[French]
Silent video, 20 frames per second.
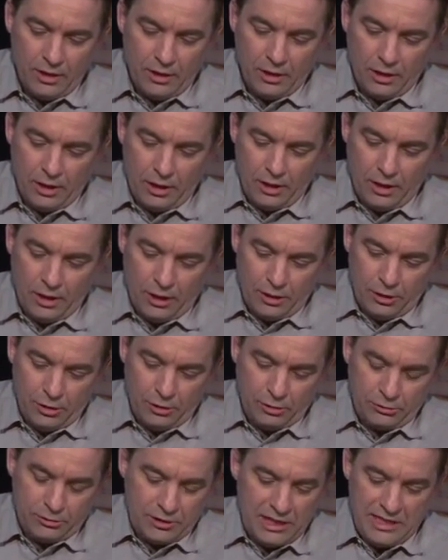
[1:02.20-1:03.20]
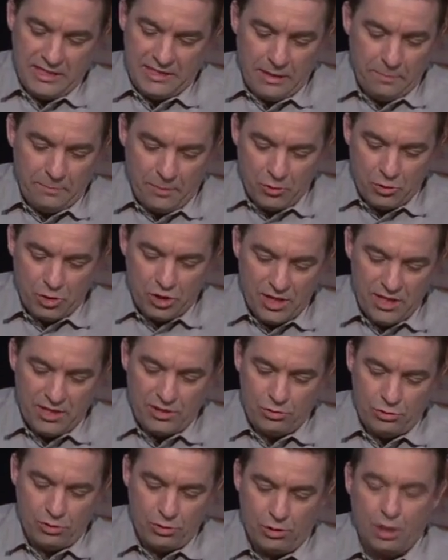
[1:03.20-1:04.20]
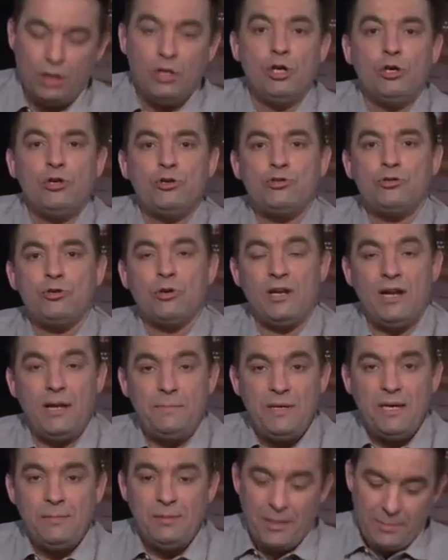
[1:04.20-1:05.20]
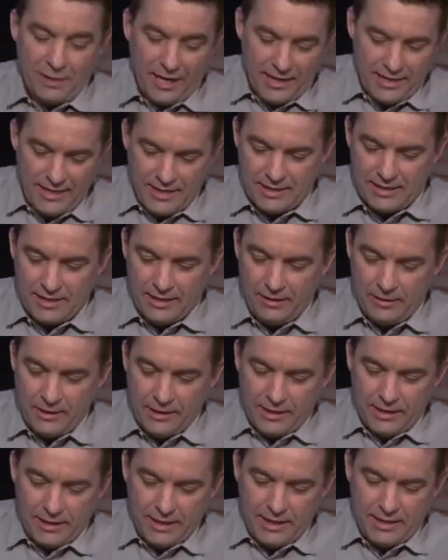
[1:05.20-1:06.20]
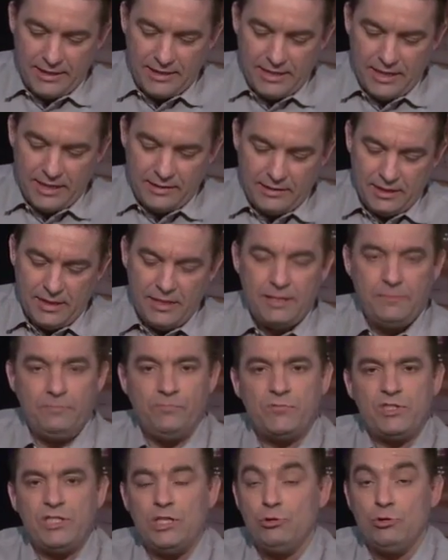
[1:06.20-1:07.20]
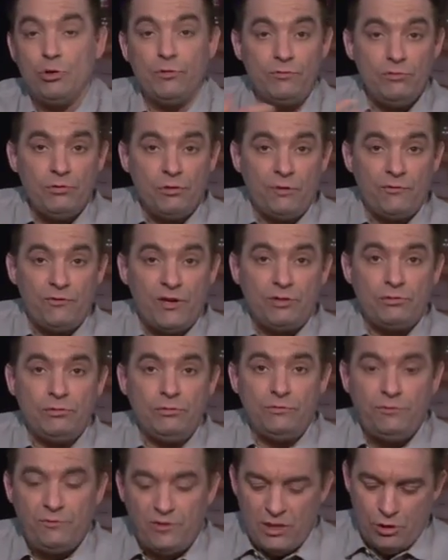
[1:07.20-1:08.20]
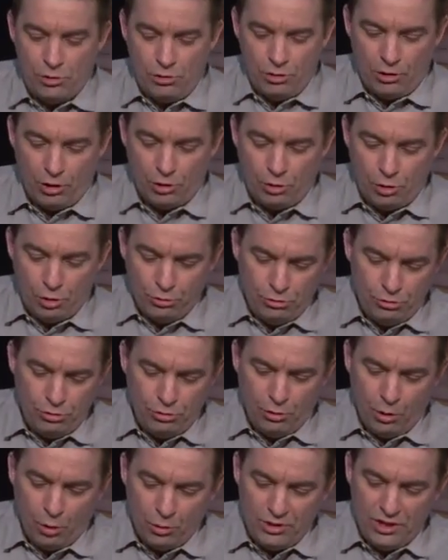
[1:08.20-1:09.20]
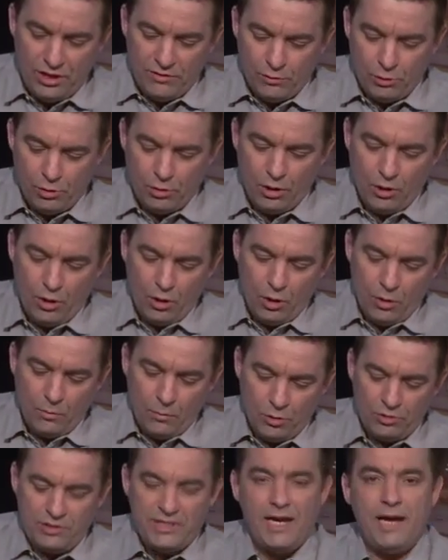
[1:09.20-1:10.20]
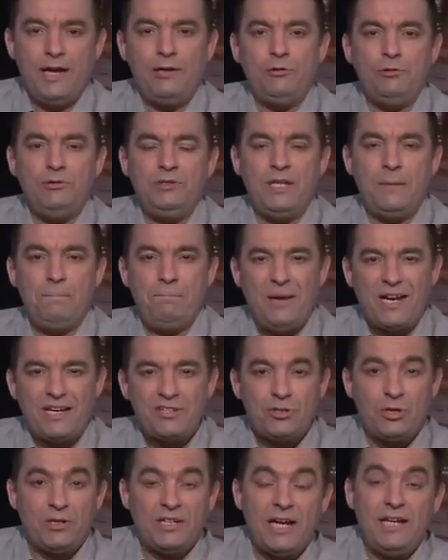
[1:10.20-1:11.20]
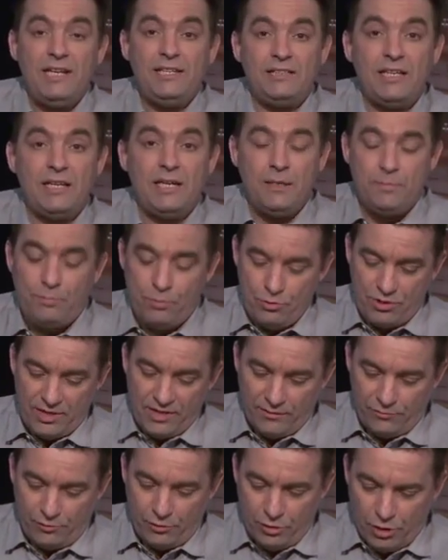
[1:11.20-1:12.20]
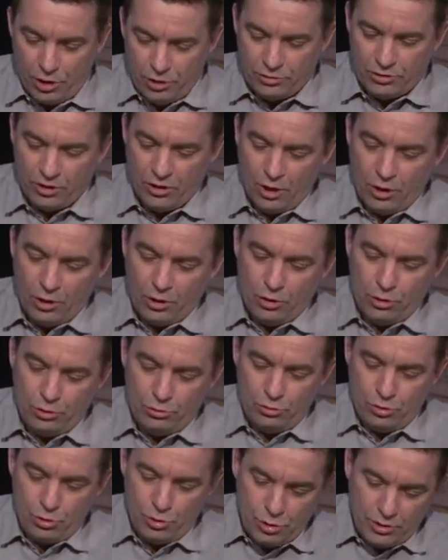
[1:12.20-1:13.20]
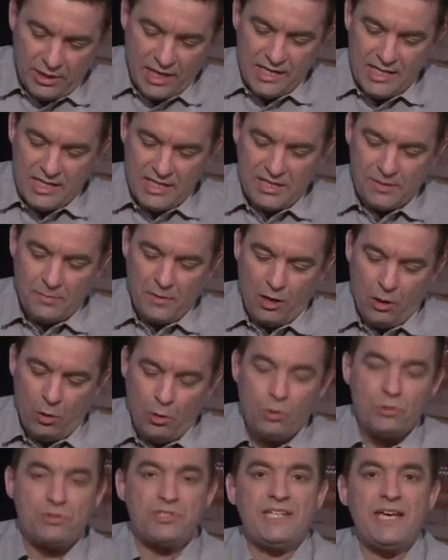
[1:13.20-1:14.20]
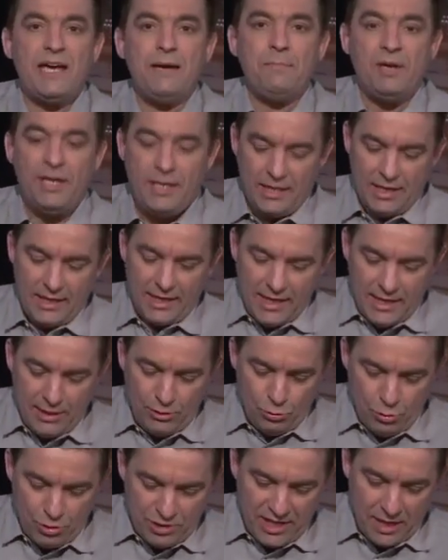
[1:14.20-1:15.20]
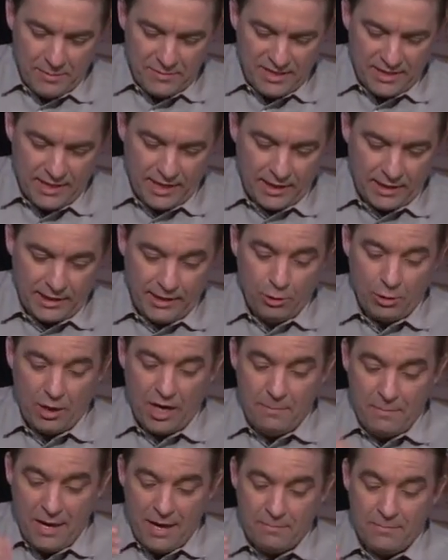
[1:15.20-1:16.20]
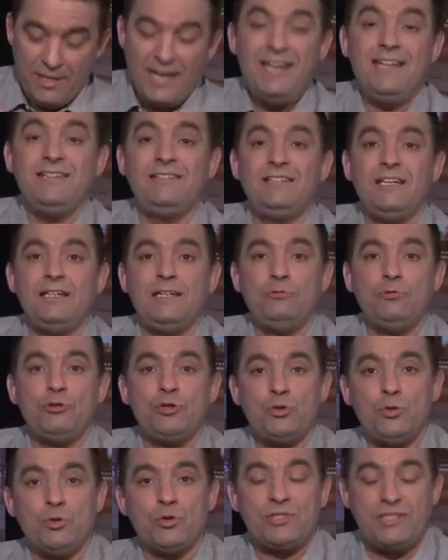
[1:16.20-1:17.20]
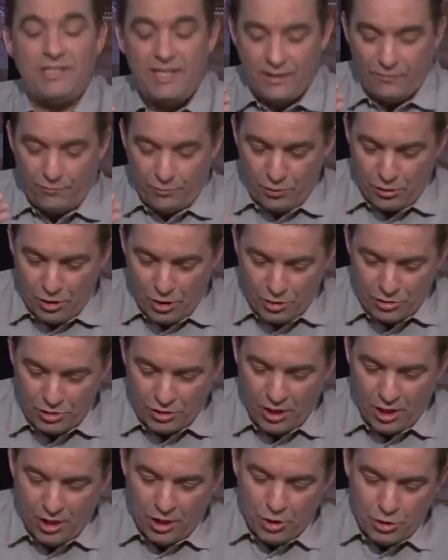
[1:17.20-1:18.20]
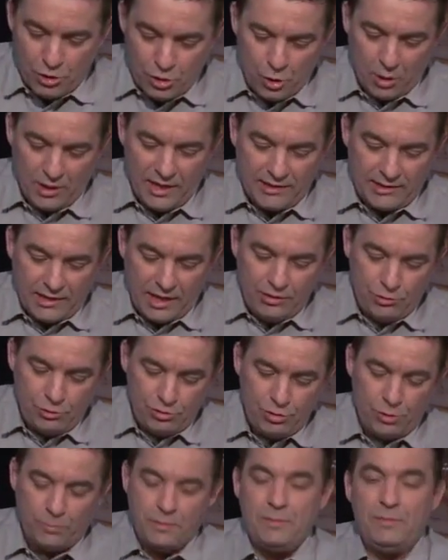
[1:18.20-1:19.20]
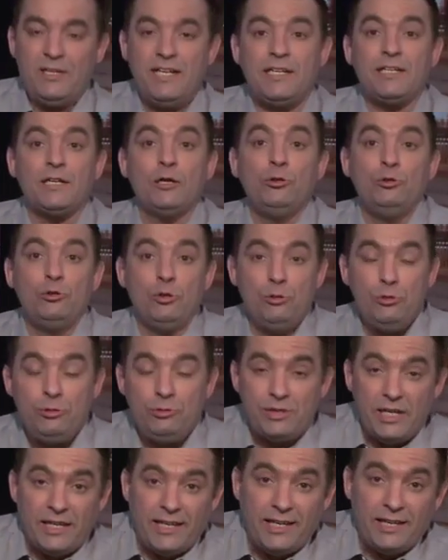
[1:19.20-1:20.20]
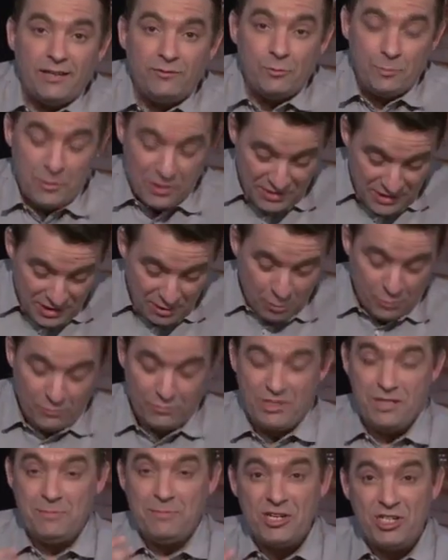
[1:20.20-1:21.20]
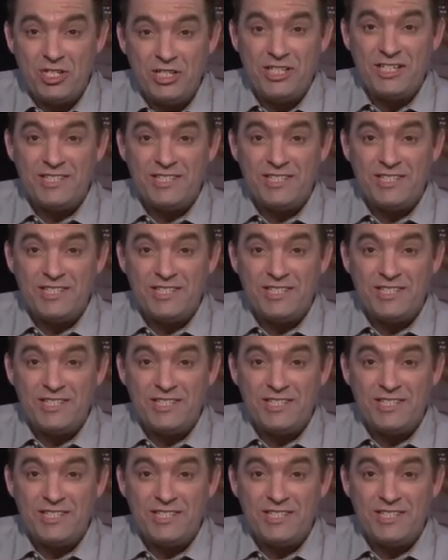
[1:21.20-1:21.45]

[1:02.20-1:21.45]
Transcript: euh, qui s'est penché sur, sur la Bible hébraïque et qui, qui est devenu en fait une figure connue au niveau mondial, l'une des personnalités les plus influentes euh, du judaïsme au XIe et XIIe siècle. Il aurait même été une source d'influence sur les traductions bibliques de Luther. Vous pensez donc, vous imaginez